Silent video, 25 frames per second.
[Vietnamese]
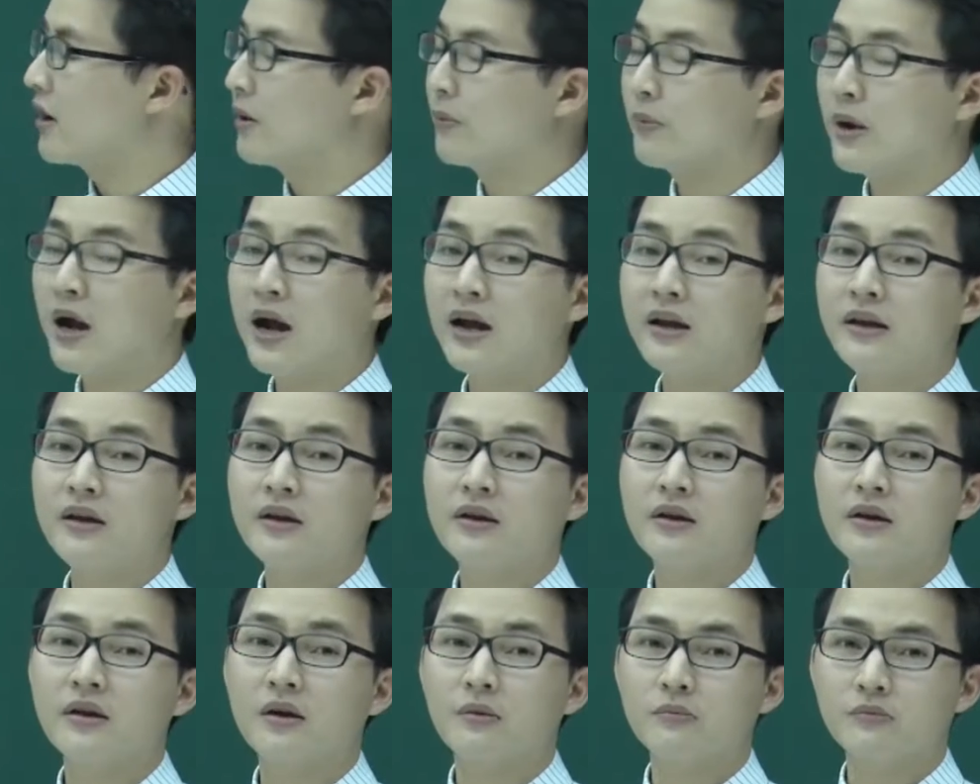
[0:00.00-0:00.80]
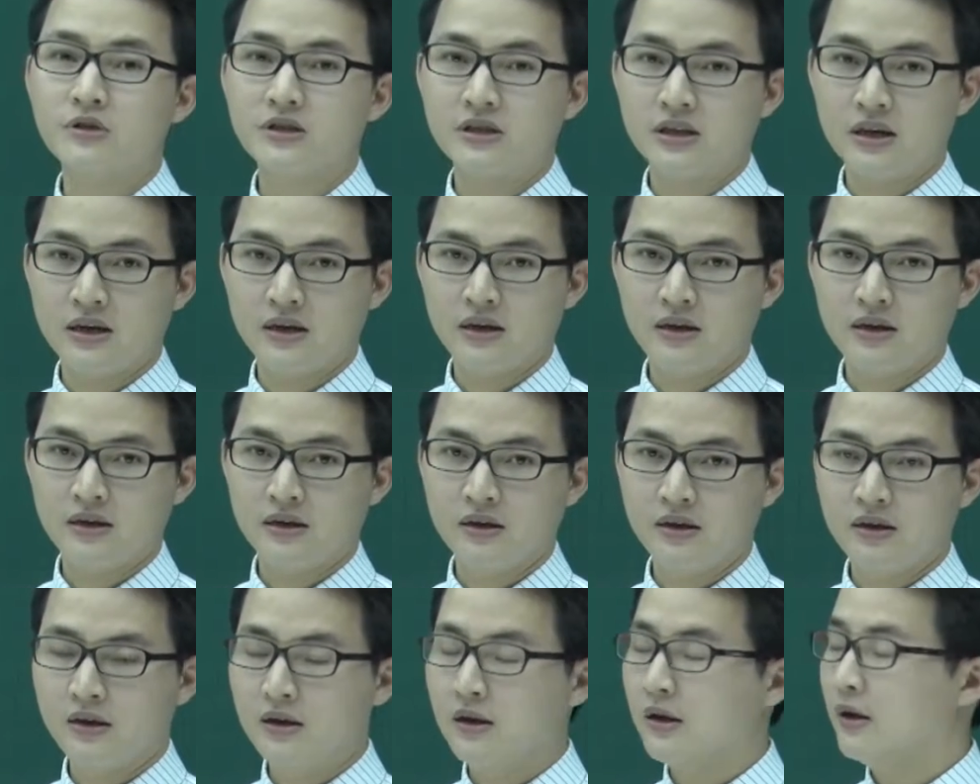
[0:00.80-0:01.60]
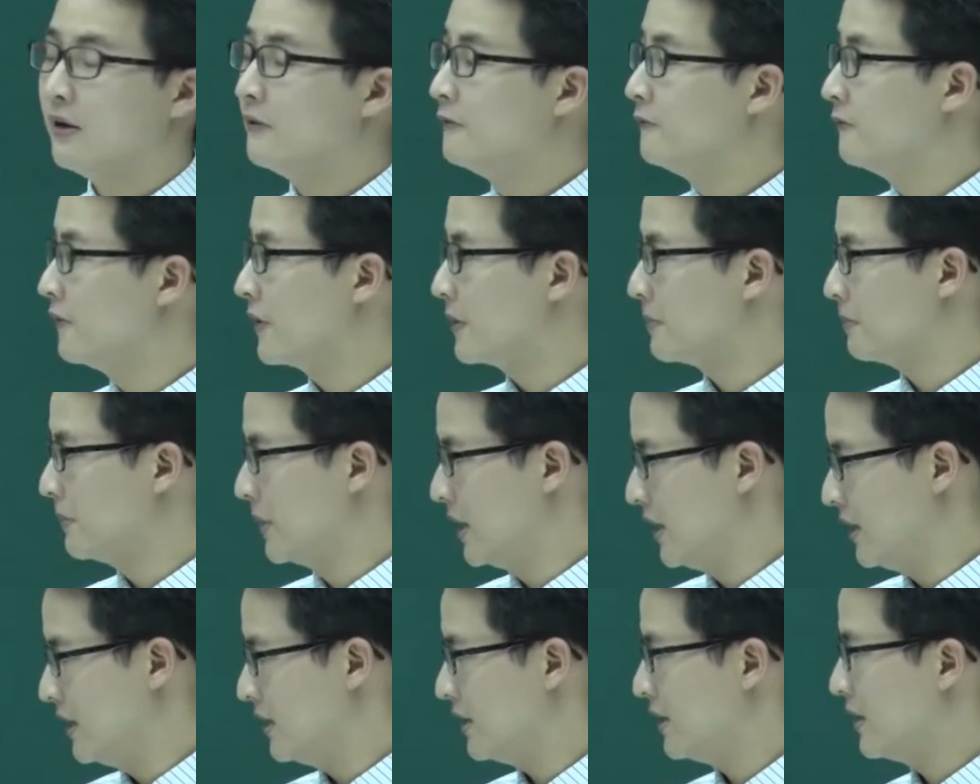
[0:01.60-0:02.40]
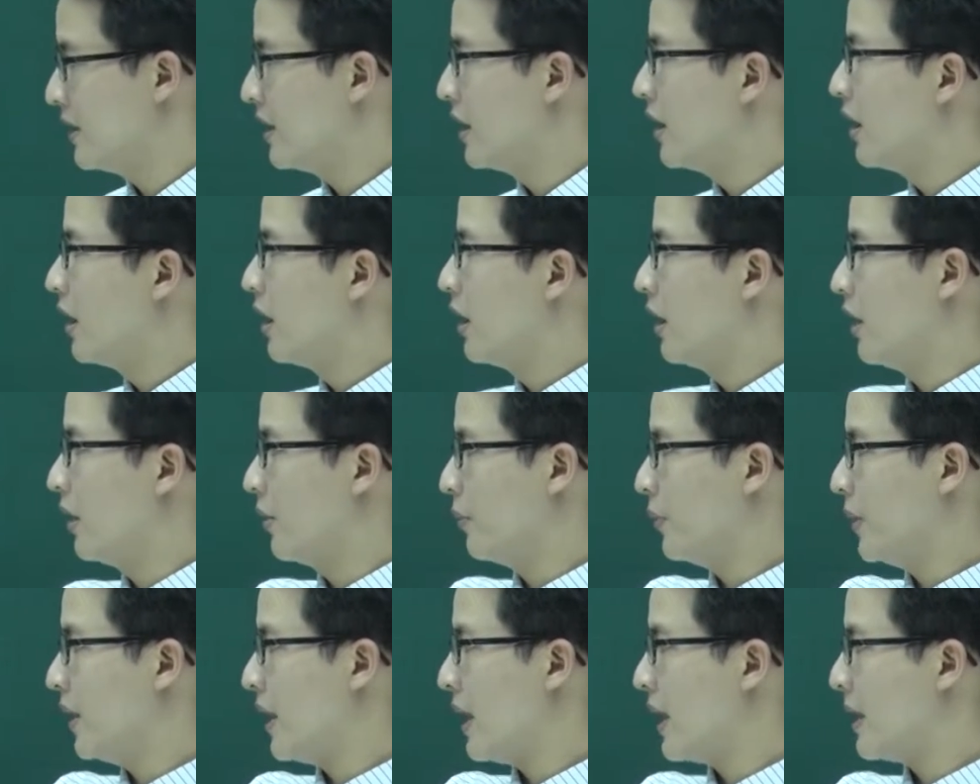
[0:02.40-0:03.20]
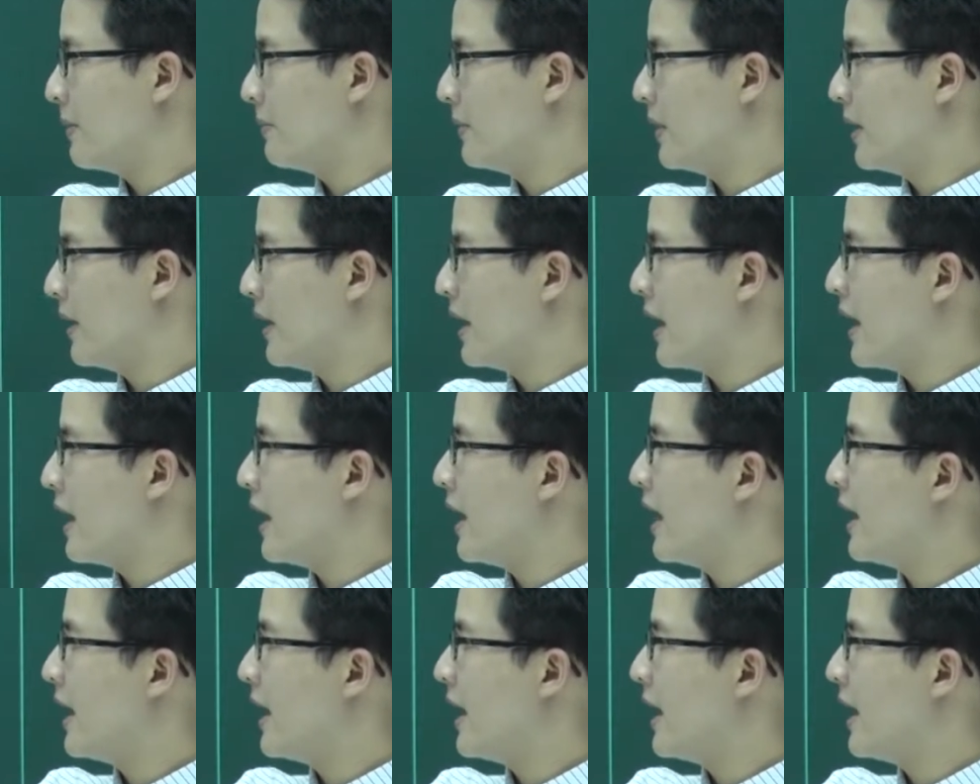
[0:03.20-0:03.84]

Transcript: cộng hai x cộng c. Phương án B, họ nguyên hàm là